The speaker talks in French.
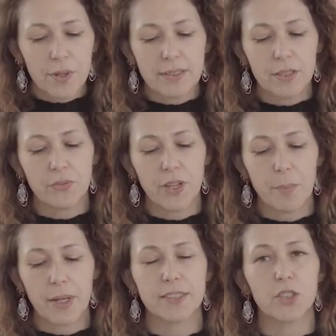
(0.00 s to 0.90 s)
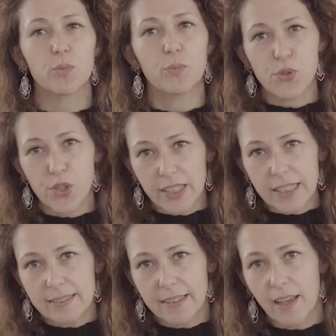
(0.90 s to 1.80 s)
ont été faits à partir de plusieurs
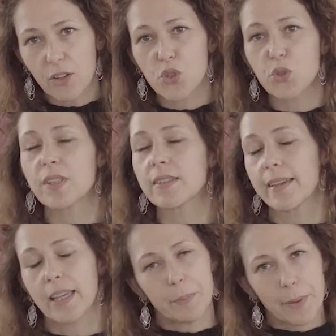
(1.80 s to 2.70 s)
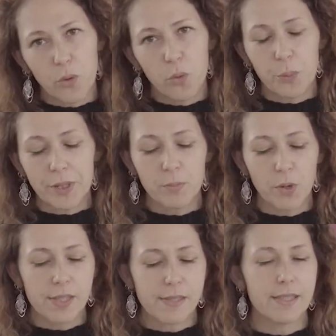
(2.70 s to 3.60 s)
critères que je ne détaillerai pas complètement
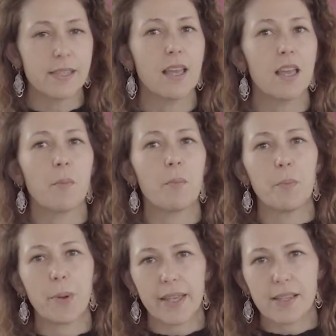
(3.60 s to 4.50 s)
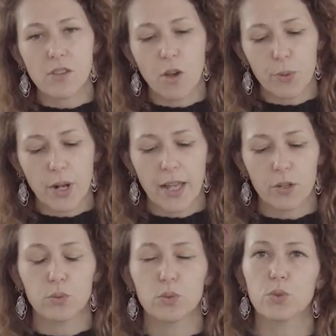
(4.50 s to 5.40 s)
ici, mais par exemple la
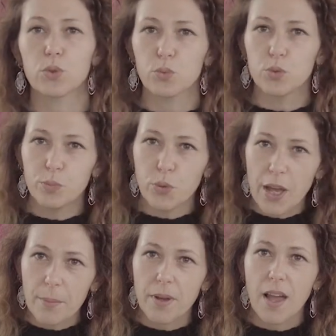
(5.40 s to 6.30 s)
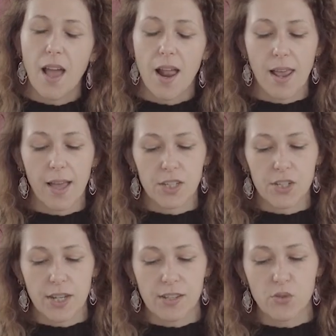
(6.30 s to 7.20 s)
construction du poème, la
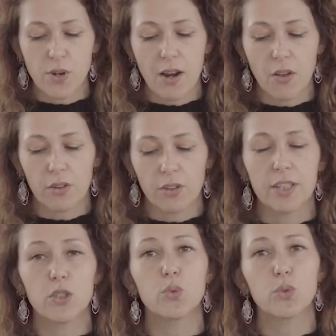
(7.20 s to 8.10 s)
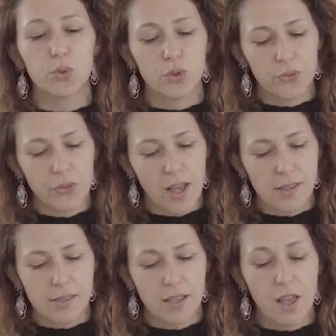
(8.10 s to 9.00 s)
richesse de la langue, les tournures de
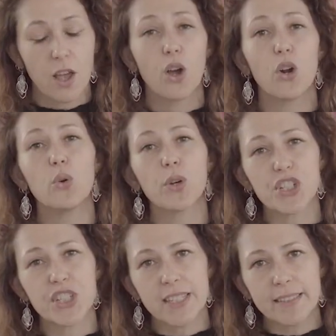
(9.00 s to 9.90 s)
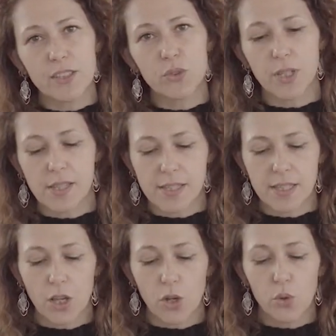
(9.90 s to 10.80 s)
phrases, l'originalité du
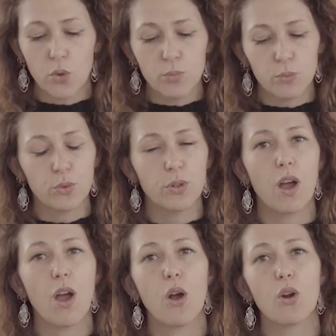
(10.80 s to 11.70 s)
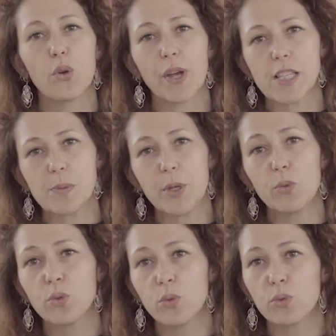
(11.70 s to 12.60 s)
récit, l'humour, le respect
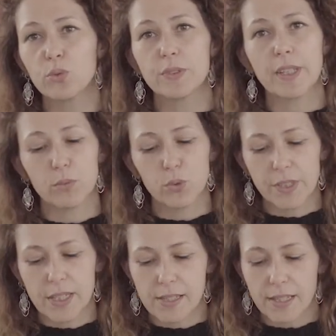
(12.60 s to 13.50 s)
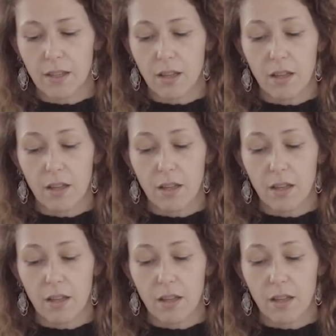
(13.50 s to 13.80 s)
ou non du thème du désir,